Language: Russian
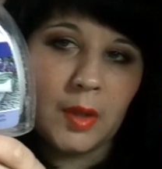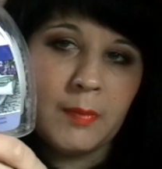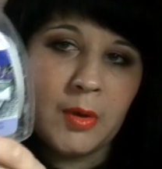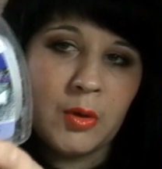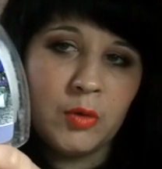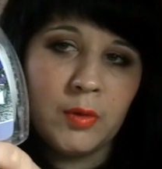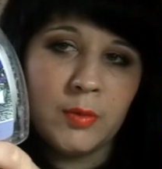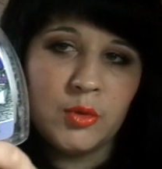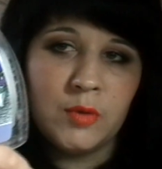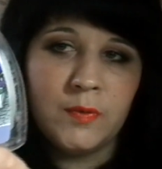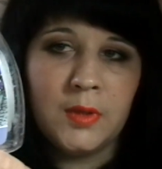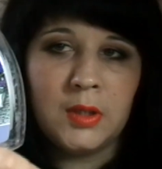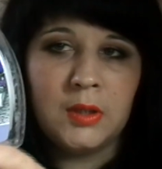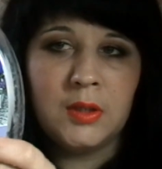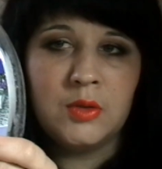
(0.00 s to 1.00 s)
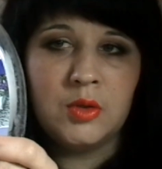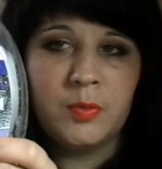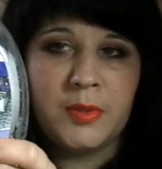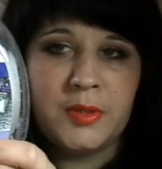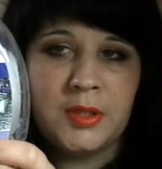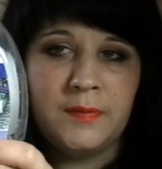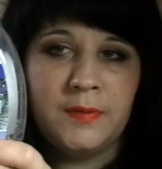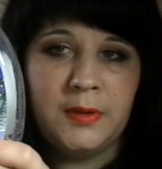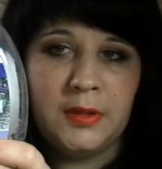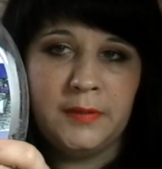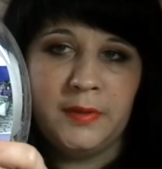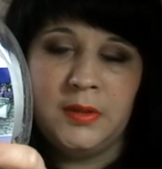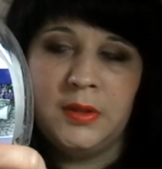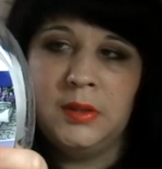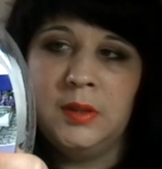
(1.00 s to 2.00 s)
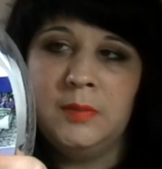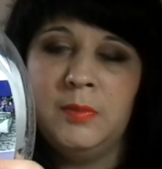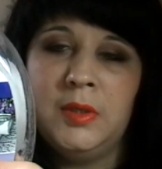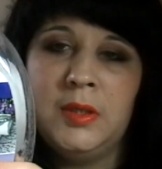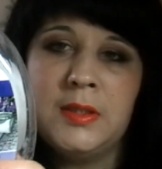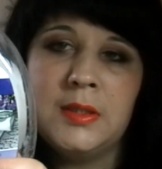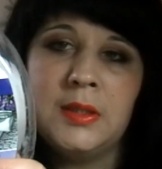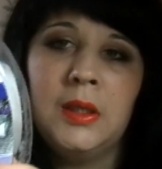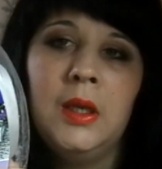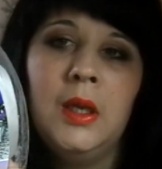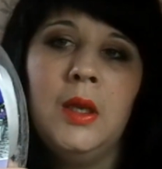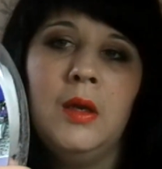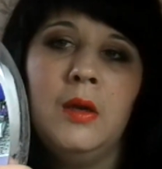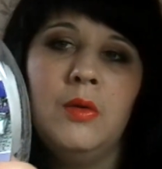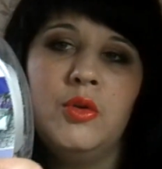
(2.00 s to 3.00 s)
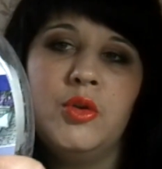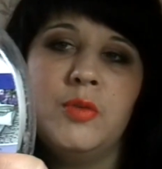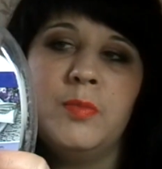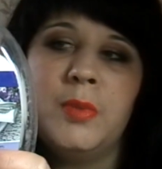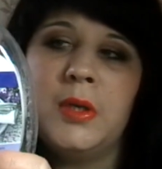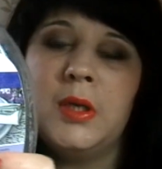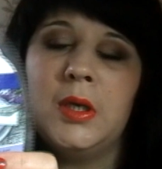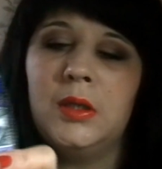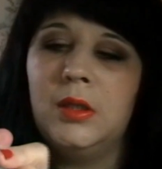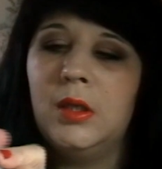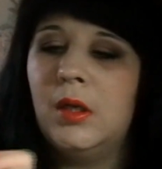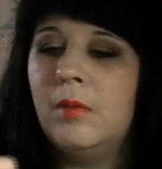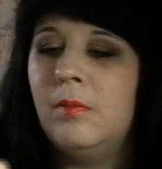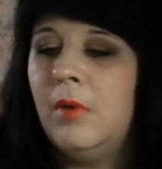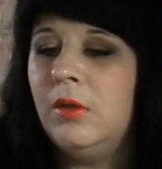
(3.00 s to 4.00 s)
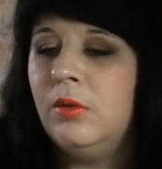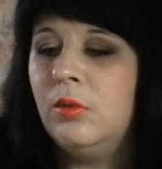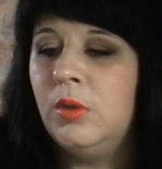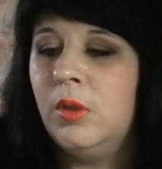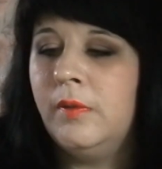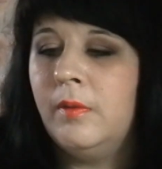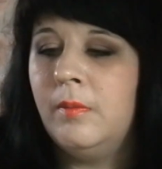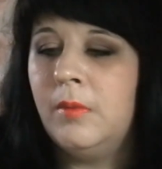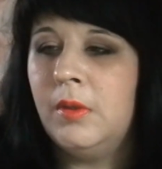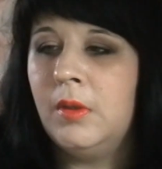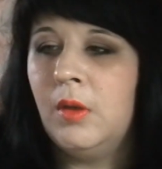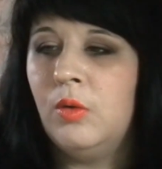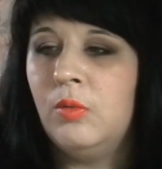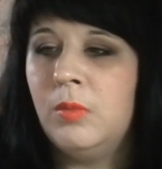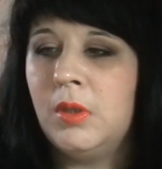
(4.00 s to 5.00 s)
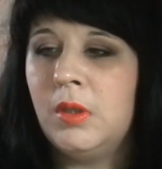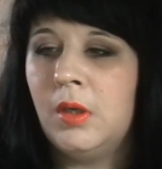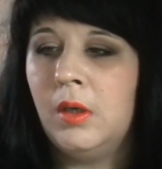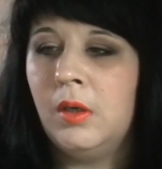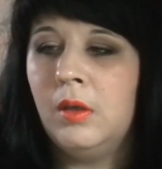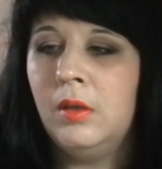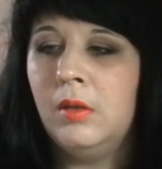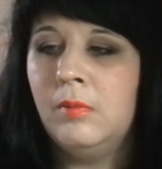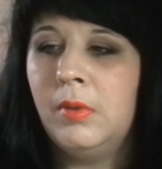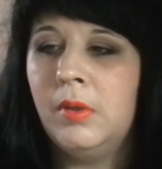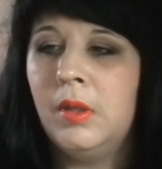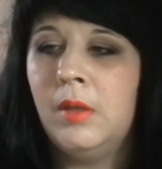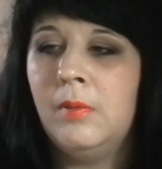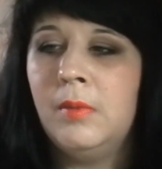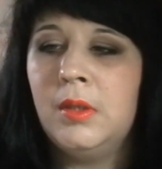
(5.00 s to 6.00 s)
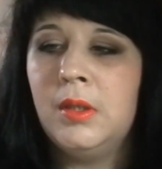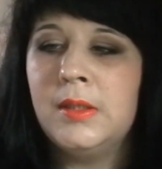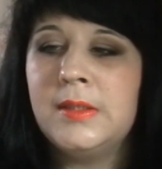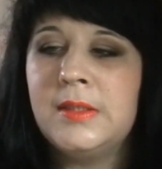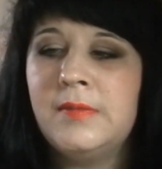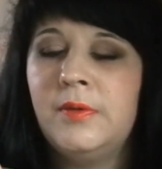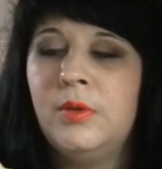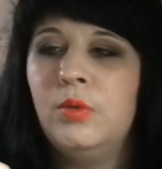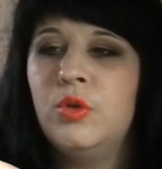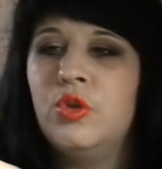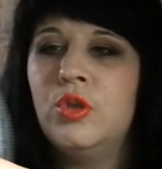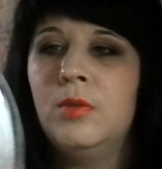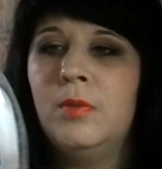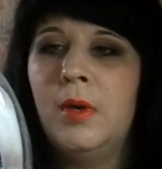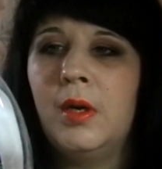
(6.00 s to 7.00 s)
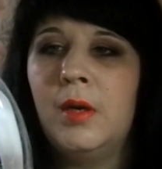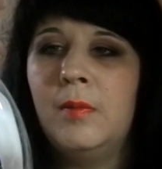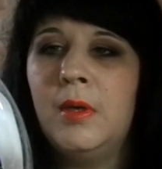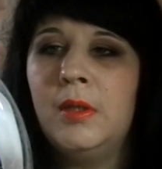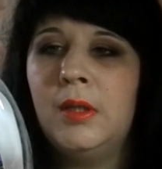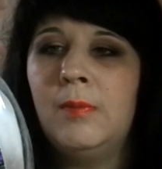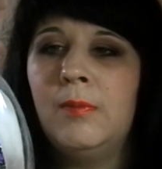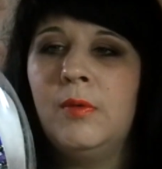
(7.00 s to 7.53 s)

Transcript: Могу вам с уверенностью посоветовать это мыльце. Очень приятный аромат у этого мыла. У меня было мыло с цветочным ароматом.